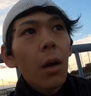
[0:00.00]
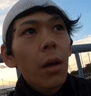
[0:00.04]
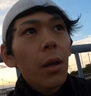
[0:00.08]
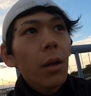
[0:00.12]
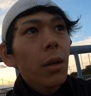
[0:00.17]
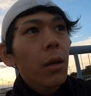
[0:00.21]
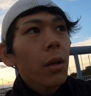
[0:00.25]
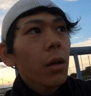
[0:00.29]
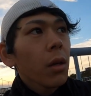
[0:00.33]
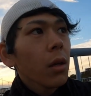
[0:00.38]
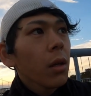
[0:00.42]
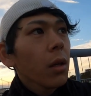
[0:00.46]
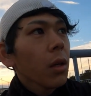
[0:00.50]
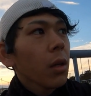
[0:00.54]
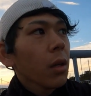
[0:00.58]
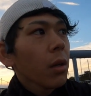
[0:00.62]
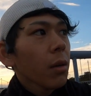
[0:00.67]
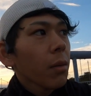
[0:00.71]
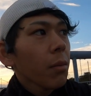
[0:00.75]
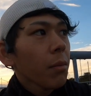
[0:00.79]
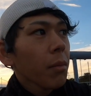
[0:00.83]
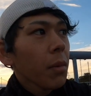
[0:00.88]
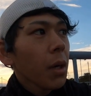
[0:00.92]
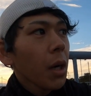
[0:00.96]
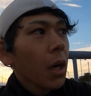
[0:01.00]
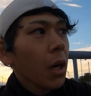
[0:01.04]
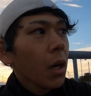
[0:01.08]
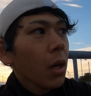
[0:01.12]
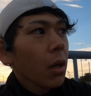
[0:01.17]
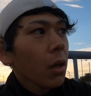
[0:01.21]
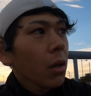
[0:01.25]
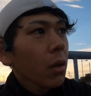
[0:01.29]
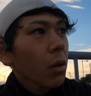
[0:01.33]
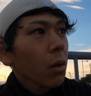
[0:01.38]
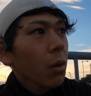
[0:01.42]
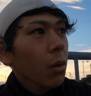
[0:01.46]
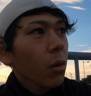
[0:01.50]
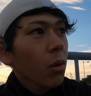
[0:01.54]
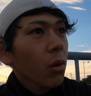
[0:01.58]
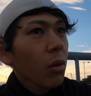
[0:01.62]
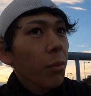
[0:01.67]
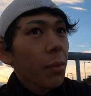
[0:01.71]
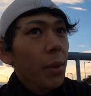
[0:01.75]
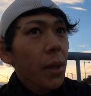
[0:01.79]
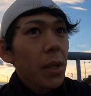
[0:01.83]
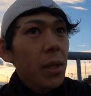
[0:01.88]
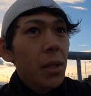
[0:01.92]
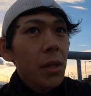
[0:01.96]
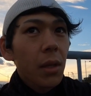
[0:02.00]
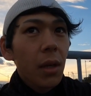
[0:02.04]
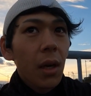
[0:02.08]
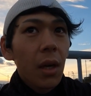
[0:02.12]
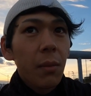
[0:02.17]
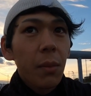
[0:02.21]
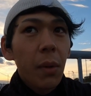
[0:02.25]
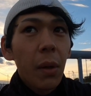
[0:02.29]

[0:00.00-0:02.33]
い、まあ、このペースが